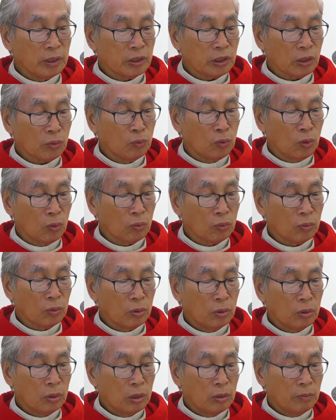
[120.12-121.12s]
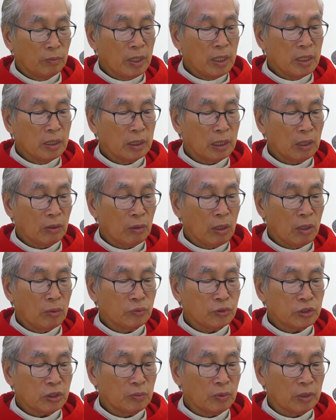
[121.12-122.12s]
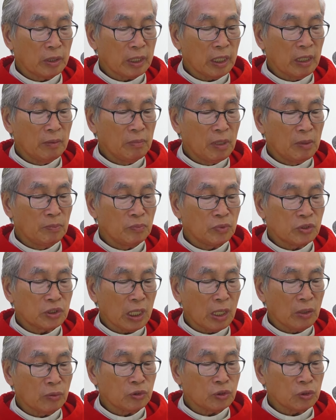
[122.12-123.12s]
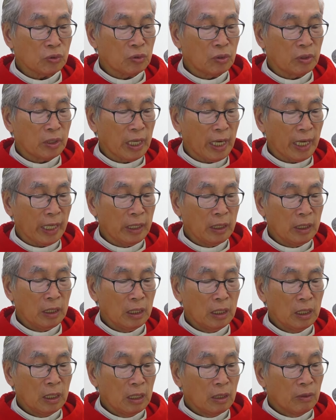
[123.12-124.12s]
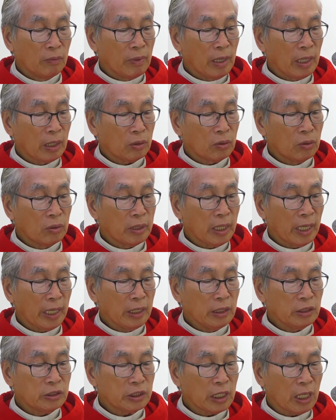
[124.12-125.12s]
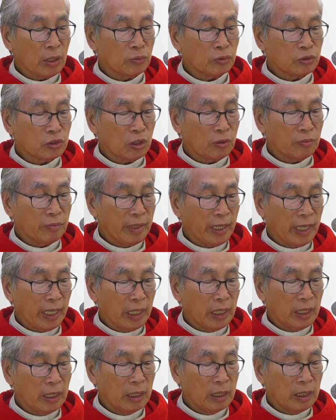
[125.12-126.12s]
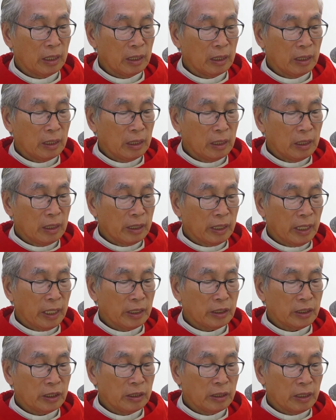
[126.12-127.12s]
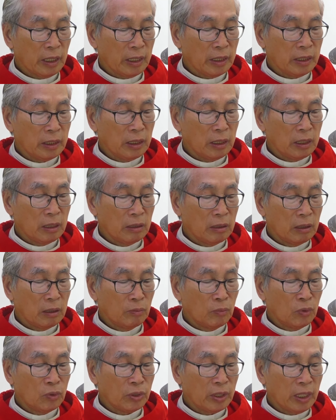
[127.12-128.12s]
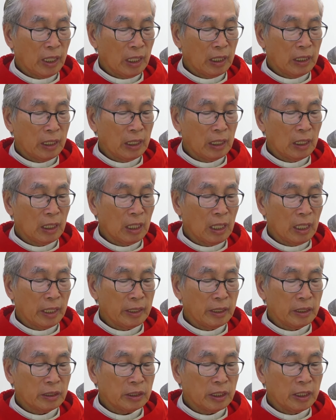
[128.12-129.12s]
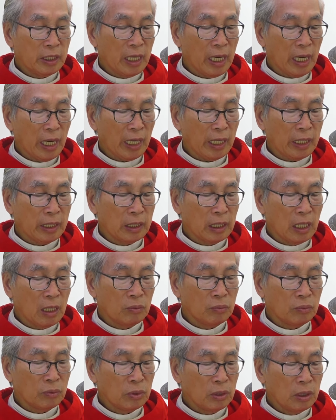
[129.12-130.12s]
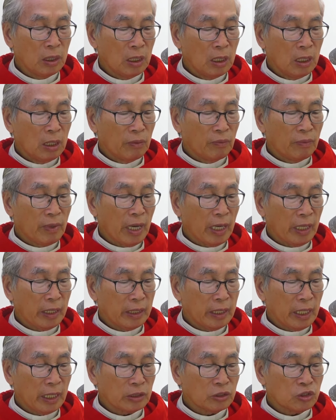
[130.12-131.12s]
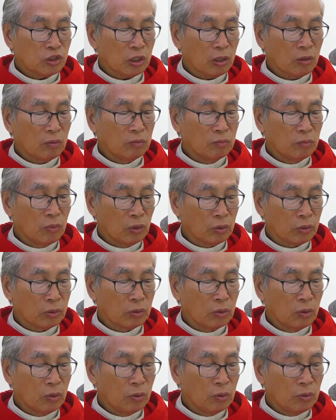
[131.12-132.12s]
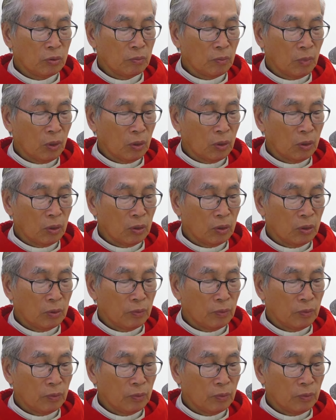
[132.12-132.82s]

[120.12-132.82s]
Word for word: ở trong ngục, bưng đầu ông trên một cái mâm trao cho cô gái và cô gái trao cho mẹ. Nghe tin ấy, môn đệ đến lấy thi hài ông và đặt trong một ngôi mộ